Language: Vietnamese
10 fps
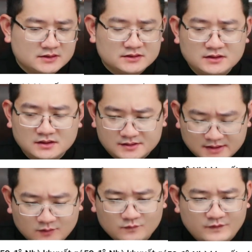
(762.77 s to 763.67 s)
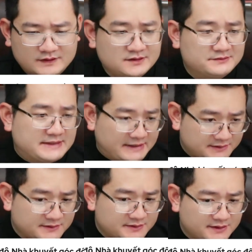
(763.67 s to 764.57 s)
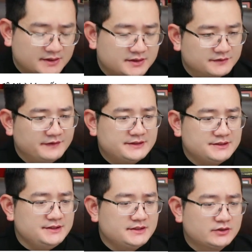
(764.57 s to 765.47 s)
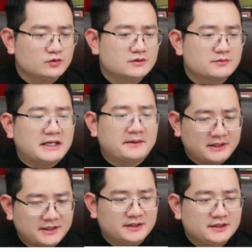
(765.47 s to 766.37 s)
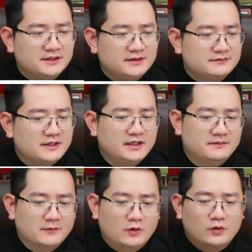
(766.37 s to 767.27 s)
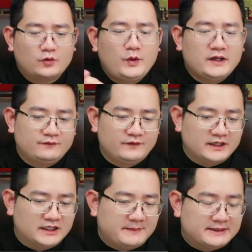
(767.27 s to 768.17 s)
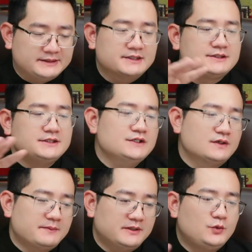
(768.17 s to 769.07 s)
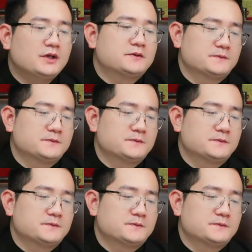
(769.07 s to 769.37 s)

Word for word: tượng rồng và tượng rắn ở vị trí cung đông nam này để bổ khuyết về cái mặt chi nó đang khuyết